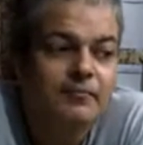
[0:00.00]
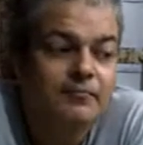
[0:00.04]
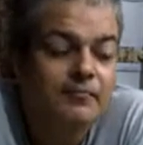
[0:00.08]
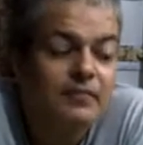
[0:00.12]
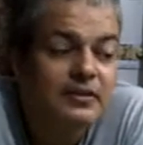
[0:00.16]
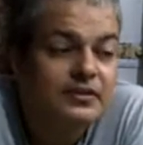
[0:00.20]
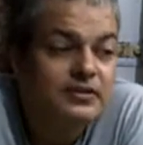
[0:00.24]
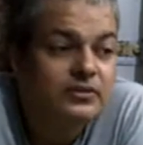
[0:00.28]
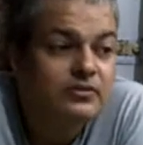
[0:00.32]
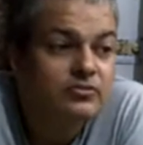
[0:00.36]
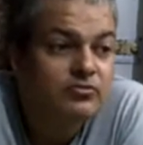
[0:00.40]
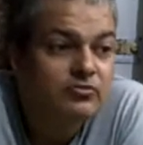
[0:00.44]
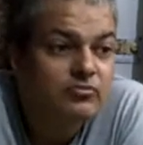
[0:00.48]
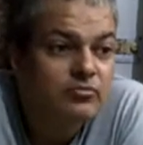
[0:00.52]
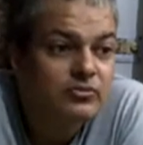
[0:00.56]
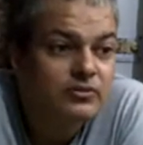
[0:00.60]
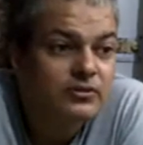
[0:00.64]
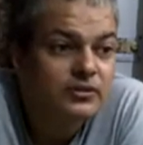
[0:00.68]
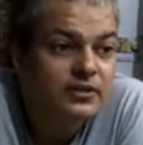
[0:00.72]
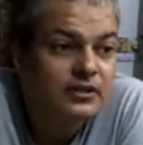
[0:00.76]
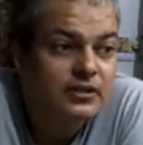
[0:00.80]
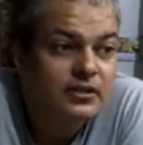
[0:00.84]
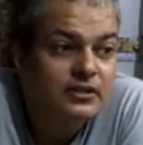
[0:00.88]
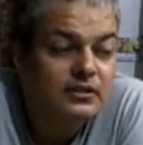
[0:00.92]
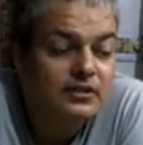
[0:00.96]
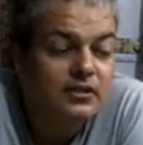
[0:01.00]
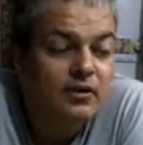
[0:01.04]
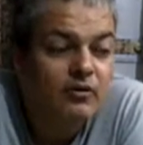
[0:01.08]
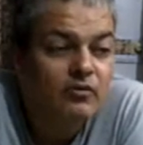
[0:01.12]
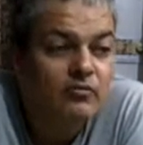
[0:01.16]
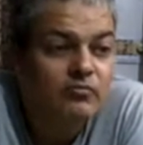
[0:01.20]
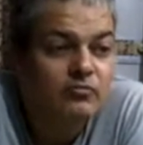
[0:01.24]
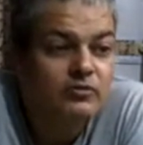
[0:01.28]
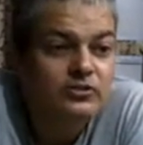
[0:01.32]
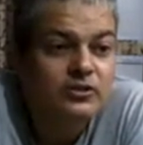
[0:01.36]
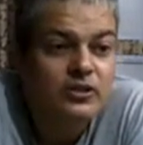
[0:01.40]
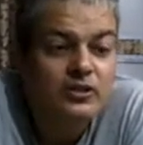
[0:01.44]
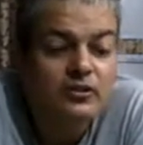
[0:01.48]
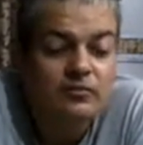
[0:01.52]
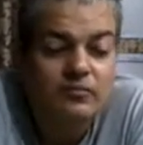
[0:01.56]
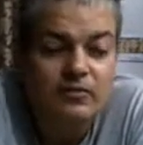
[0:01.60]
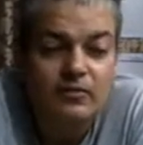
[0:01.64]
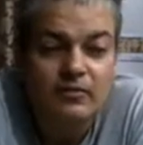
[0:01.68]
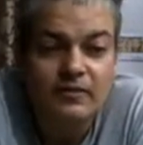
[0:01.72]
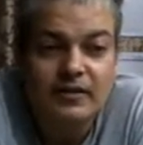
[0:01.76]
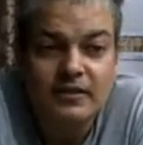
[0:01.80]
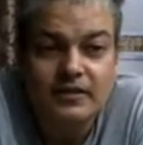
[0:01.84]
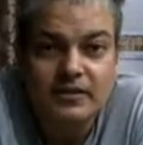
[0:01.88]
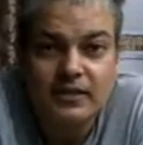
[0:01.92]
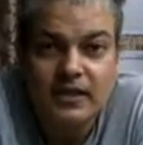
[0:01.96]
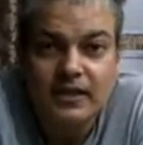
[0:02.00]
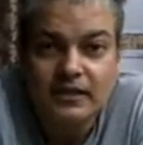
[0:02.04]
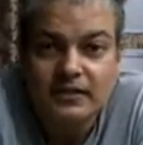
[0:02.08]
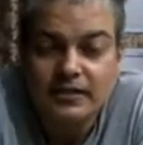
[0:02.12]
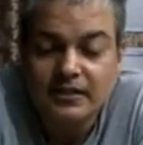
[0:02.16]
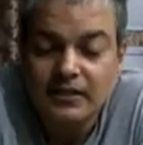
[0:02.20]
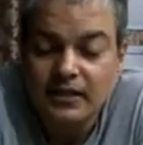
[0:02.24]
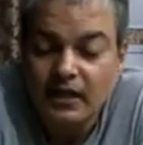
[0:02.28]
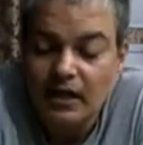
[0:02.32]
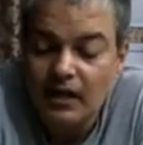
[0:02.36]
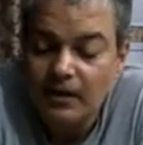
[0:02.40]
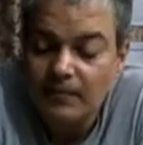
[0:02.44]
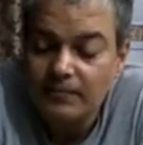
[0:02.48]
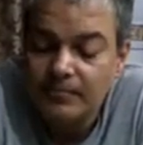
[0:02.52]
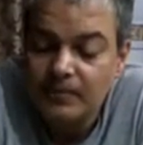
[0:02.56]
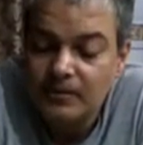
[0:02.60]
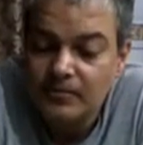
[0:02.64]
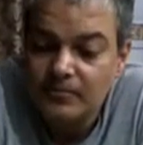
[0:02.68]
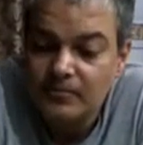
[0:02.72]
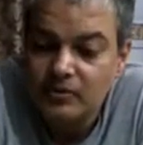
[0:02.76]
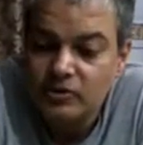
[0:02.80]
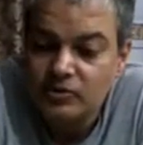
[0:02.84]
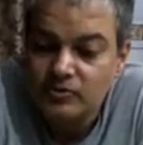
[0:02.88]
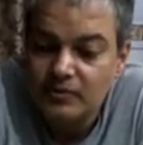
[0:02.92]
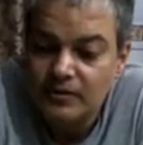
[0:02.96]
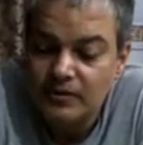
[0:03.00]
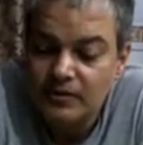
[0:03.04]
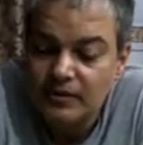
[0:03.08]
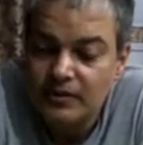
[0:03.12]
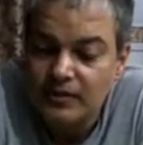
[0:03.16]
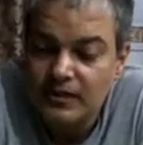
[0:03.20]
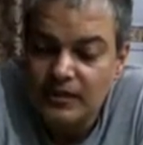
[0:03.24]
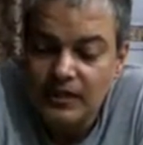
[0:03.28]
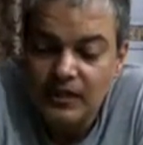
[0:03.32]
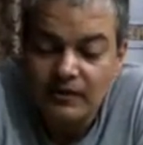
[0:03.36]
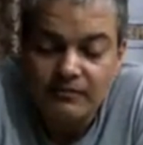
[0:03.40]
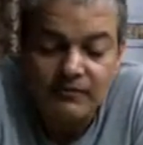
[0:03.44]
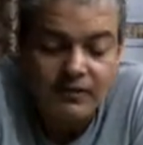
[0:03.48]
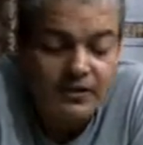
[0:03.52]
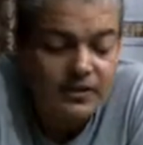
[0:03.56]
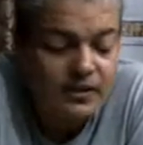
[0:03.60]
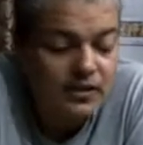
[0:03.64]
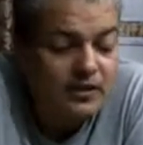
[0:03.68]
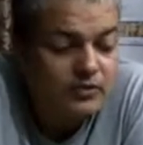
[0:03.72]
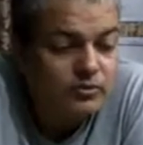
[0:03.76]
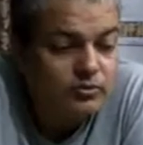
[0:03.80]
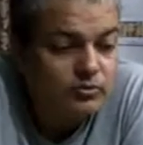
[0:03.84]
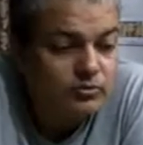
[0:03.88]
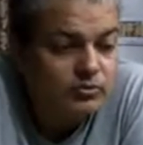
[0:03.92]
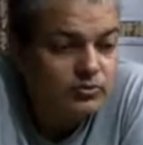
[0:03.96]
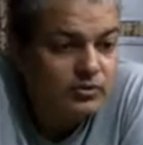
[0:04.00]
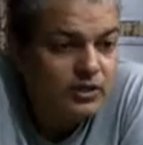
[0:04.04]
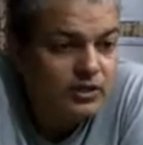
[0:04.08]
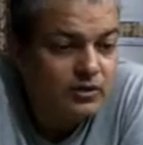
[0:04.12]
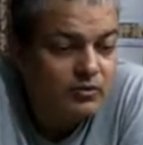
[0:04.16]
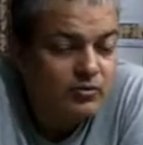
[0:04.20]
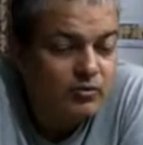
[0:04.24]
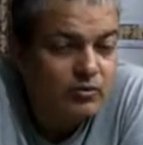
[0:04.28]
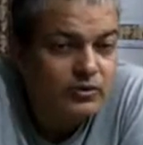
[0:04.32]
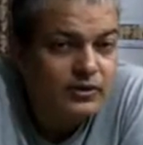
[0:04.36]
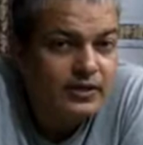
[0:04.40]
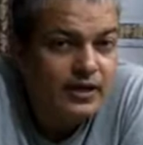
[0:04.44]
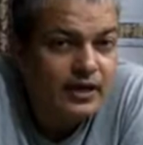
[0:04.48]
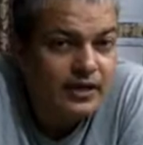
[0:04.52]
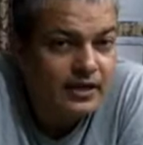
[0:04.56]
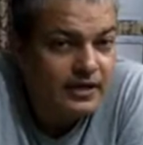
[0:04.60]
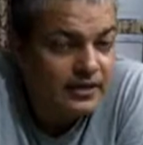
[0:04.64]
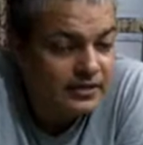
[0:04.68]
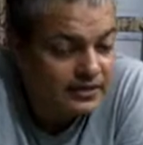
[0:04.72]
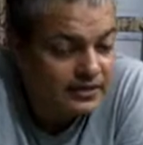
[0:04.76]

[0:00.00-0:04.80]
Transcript: मैं जिसको देखता हूँ मुझे अनुभव रहता है कि हाँ परमेश्वर के अलावा यहाँ दूसरा कोई है